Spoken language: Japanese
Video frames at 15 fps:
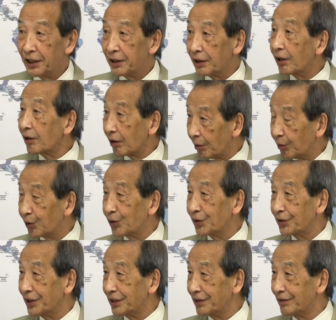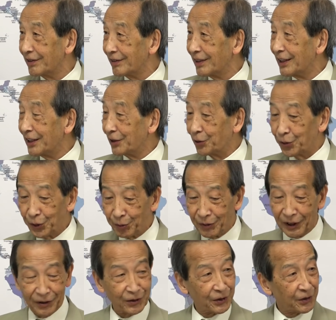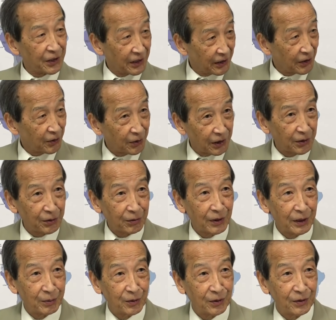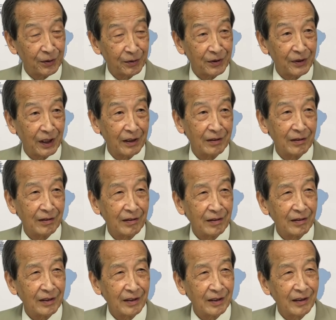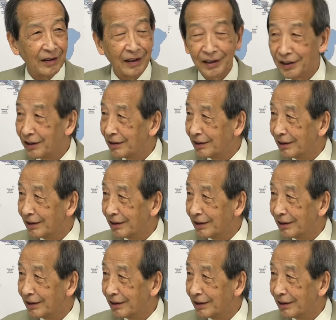だからもうあの言葉はごちゃごちゃだけど結局はもうあのだから